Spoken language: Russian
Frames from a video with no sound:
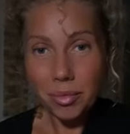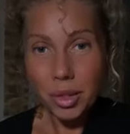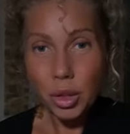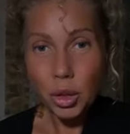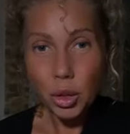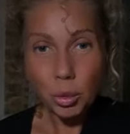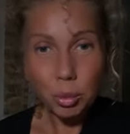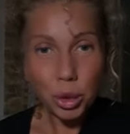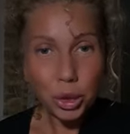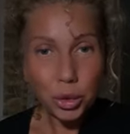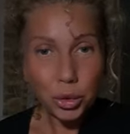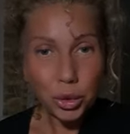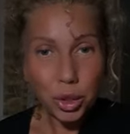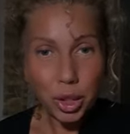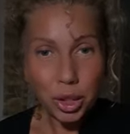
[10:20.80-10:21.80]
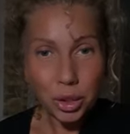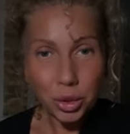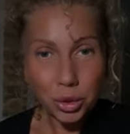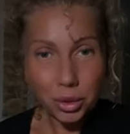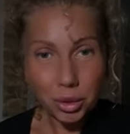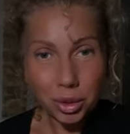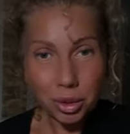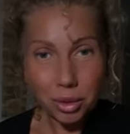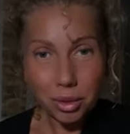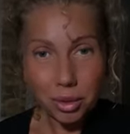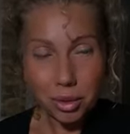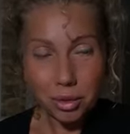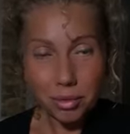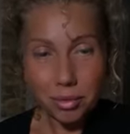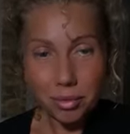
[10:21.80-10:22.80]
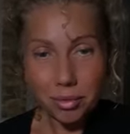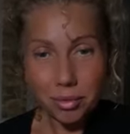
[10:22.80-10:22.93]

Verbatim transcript: чтобы ощутили, что это такое –